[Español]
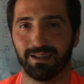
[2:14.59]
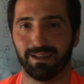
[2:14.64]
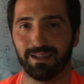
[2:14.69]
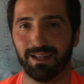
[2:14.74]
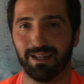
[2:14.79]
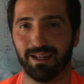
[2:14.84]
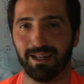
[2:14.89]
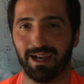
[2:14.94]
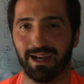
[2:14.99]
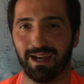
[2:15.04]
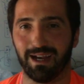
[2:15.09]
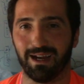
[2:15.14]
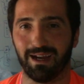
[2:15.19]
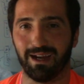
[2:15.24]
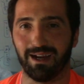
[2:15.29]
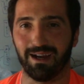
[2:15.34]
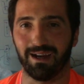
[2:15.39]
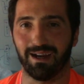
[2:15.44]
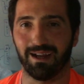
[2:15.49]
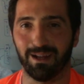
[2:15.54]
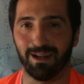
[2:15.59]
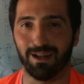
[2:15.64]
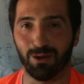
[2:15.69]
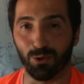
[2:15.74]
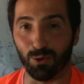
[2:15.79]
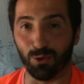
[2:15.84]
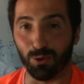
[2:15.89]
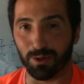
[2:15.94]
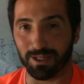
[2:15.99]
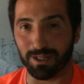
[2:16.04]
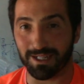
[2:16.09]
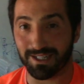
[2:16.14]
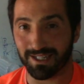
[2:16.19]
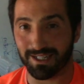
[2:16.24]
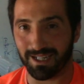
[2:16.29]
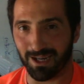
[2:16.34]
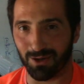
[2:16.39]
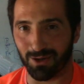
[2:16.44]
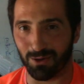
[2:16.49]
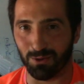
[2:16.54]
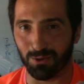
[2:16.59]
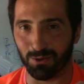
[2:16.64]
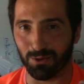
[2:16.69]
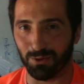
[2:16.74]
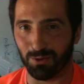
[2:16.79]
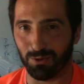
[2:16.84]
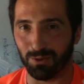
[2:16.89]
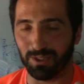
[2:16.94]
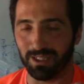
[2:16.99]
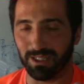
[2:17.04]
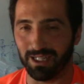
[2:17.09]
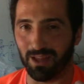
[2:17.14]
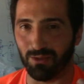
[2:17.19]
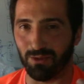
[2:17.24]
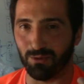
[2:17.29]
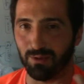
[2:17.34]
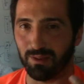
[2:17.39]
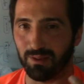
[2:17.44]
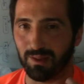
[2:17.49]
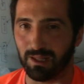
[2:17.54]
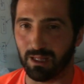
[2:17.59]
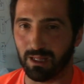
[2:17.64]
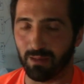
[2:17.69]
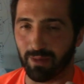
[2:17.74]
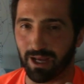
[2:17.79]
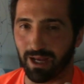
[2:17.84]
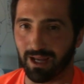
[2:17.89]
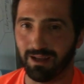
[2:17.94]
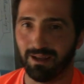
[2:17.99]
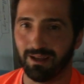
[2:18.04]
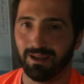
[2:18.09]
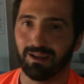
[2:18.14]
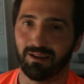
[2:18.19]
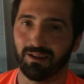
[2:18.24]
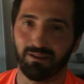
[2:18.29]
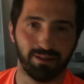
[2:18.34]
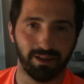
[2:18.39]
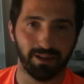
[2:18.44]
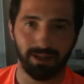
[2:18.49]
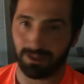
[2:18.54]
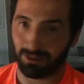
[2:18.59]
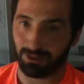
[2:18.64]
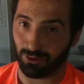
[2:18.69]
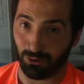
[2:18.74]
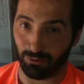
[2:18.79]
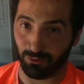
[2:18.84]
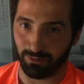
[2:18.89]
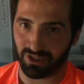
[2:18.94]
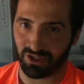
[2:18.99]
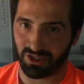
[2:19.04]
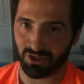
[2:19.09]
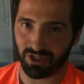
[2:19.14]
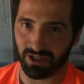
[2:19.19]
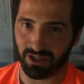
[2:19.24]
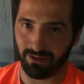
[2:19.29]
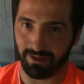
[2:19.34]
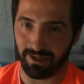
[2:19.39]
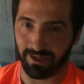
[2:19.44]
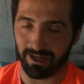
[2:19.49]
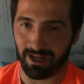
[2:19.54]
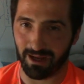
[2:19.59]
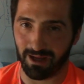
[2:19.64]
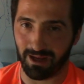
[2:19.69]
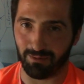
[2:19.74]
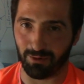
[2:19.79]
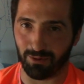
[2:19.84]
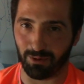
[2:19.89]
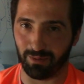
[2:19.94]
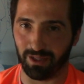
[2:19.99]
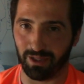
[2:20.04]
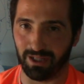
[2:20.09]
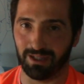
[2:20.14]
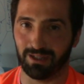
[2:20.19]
el olor ese a coco y a dulce y demás hiciera que todos los bichos se vinieran por mí.